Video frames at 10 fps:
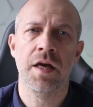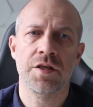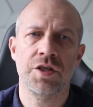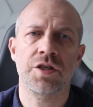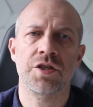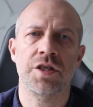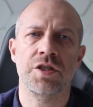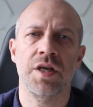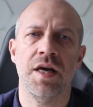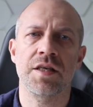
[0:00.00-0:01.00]
Ci
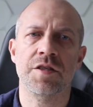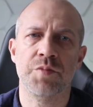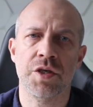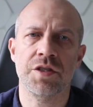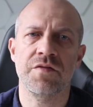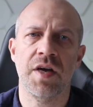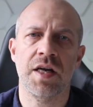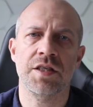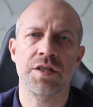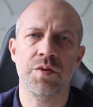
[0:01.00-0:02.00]
chrześcijanie
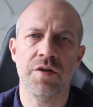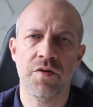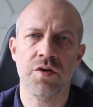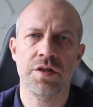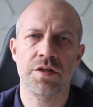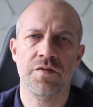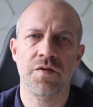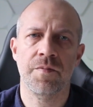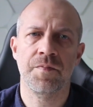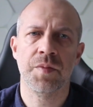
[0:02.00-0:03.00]
sprzeciwiali się
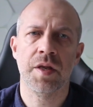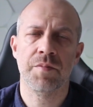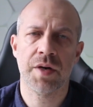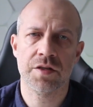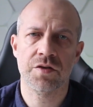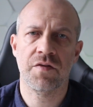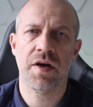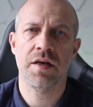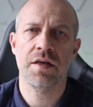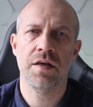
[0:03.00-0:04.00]
niewolnictwu,
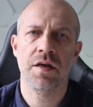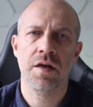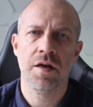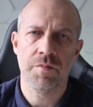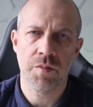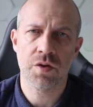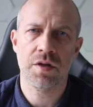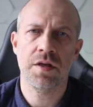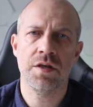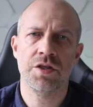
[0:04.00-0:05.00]
pracowali,
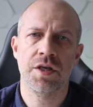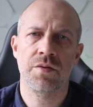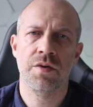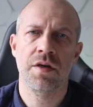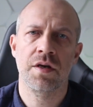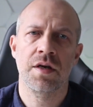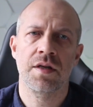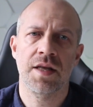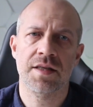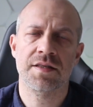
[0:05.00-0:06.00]
modlili się,
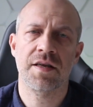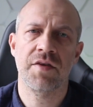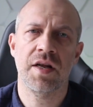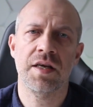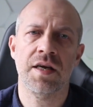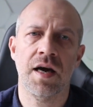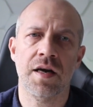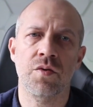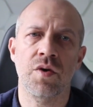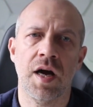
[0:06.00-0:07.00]
nadstawiali
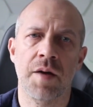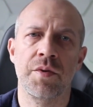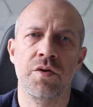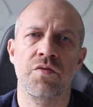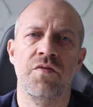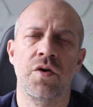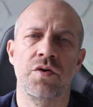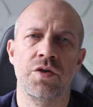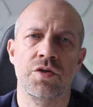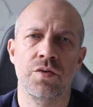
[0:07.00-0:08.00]
karku, aby
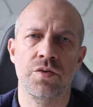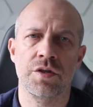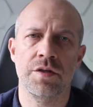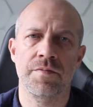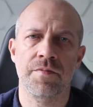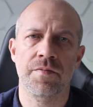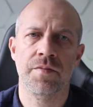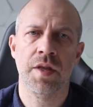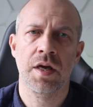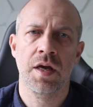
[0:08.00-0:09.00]
uwolnić ludzi.
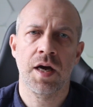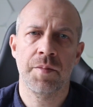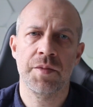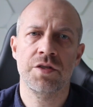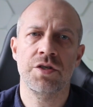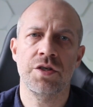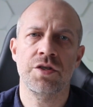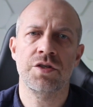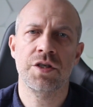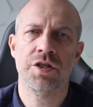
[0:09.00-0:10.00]
A my
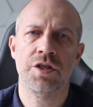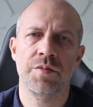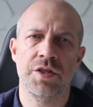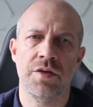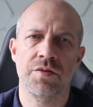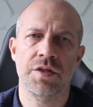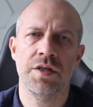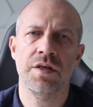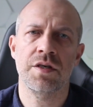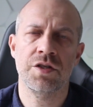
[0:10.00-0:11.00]
dziś cieszymy się z
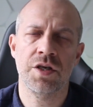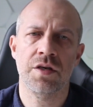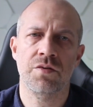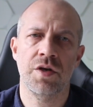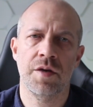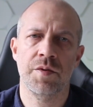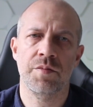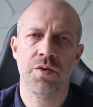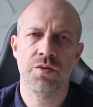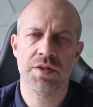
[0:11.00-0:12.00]
nich i dziękujemy
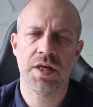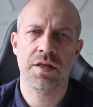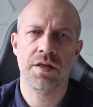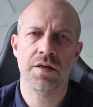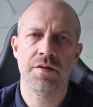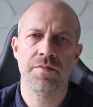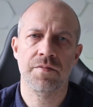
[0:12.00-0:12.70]
Bogu za nich.